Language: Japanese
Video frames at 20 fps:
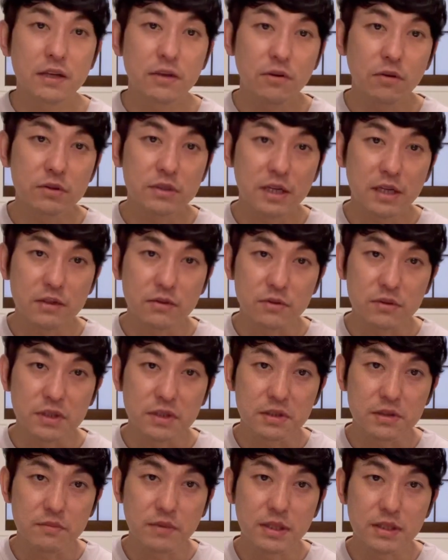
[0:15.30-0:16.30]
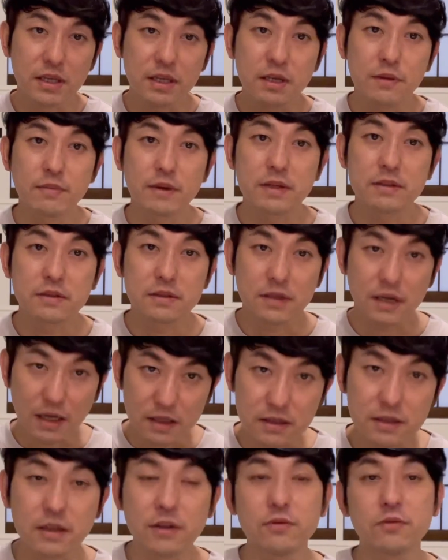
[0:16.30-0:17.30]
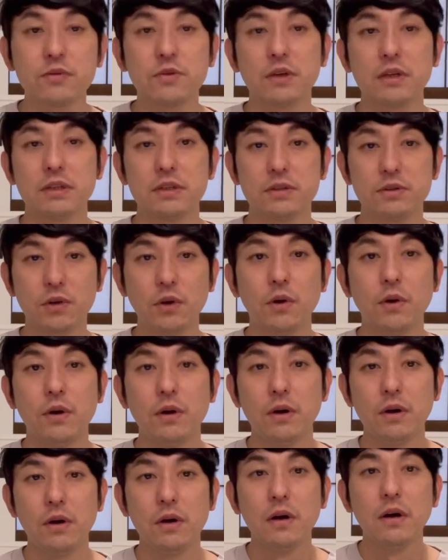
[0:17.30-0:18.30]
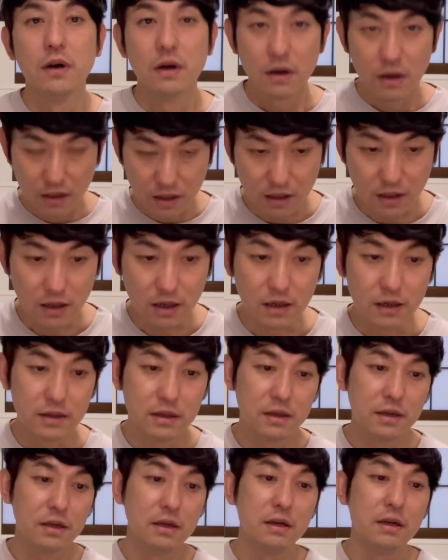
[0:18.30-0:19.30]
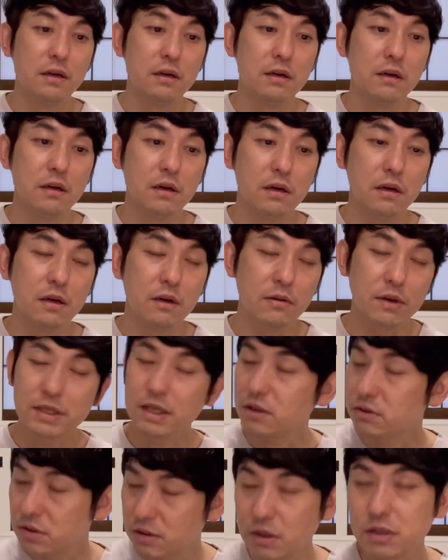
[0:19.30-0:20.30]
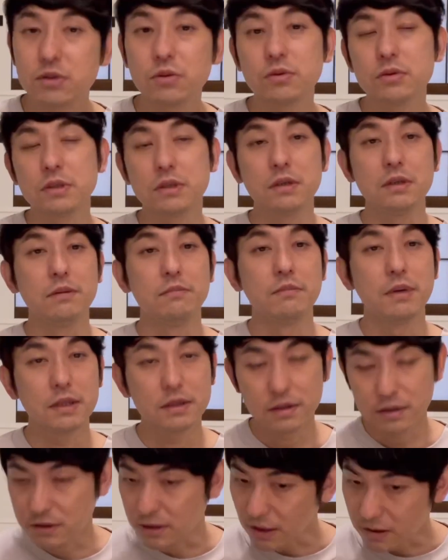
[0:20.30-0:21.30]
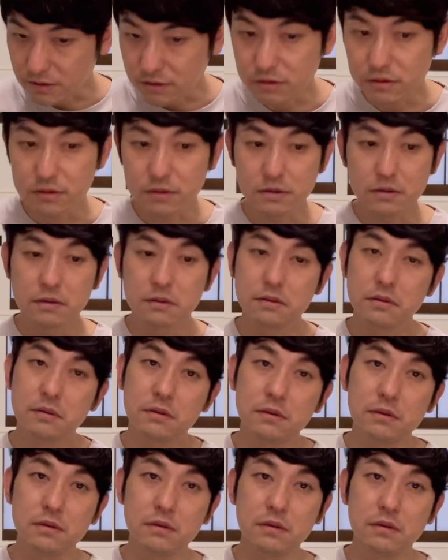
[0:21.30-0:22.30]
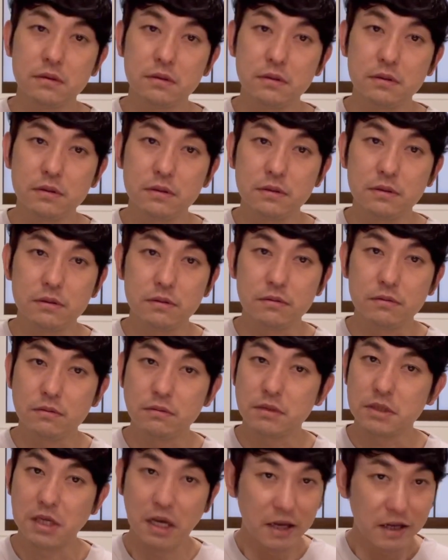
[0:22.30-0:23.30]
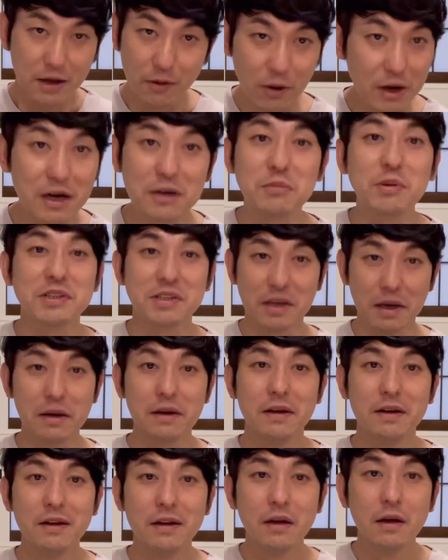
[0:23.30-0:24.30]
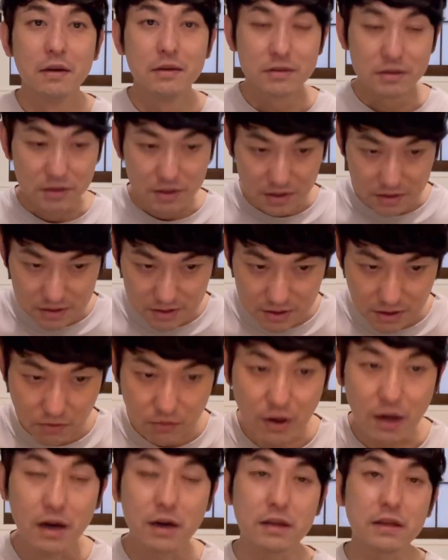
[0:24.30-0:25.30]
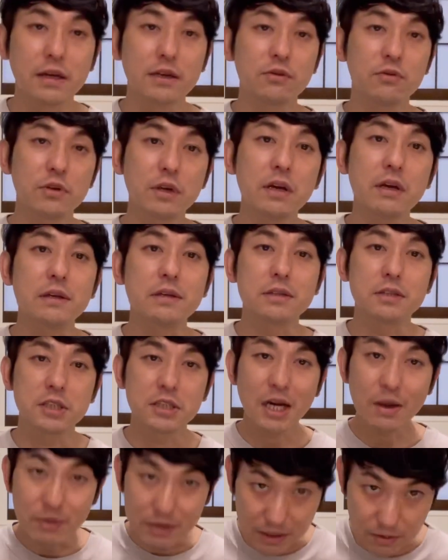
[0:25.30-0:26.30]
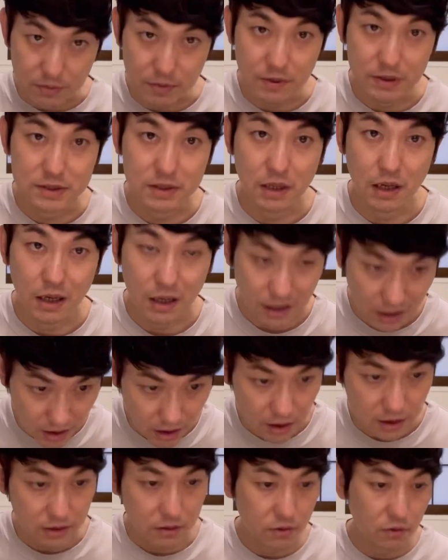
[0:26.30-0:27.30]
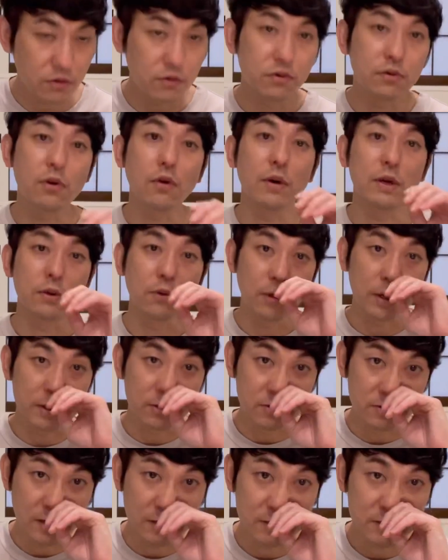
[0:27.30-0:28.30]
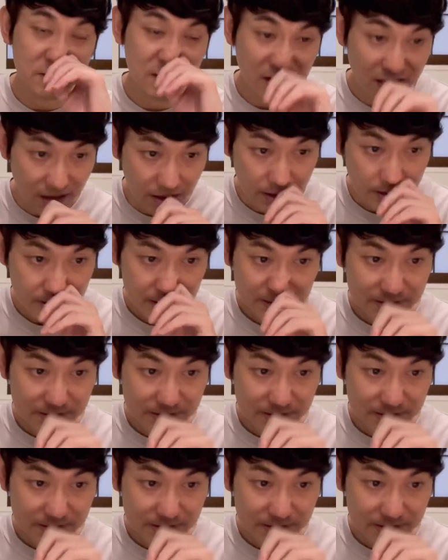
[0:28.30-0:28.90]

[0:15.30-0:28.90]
いをちゃんと説明できますかっていうことなんですよ。はい。えー、私は正直全く、違いがわかりません。全然わからないので、調べてみました。はい。という今日は動画でございます。はい。